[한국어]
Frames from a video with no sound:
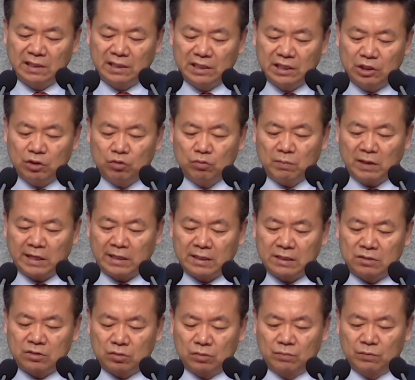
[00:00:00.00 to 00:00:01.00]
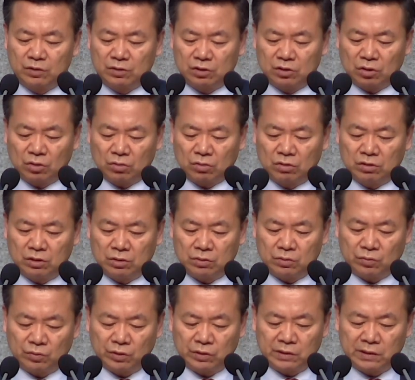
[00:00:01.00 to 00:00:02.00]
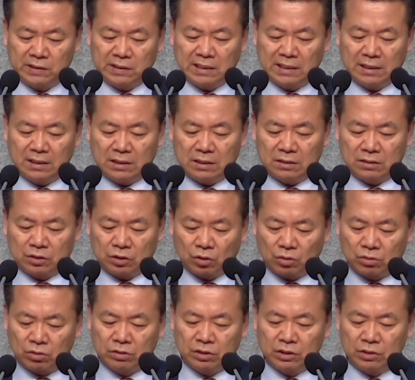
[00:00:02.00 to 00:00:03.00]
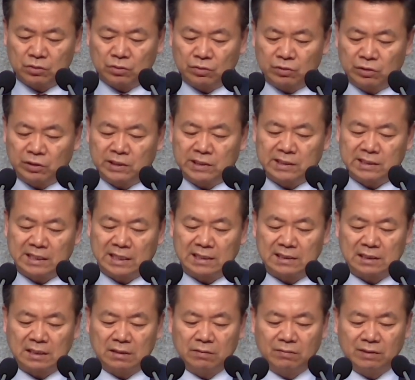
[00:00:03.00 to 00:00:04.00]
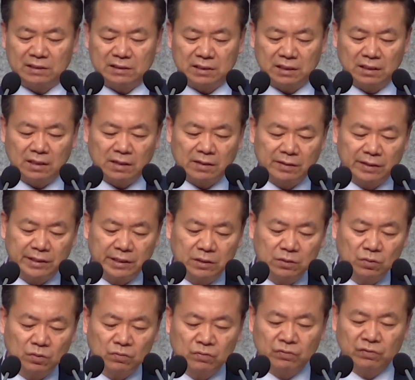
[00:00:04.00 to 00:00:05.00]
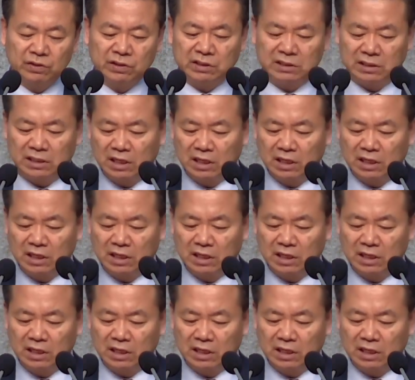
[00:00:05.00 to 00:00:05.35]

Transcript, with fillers: 이루 말할 수 없는 적그리스도인 저그리스도적인 사상과 생각과 행동들이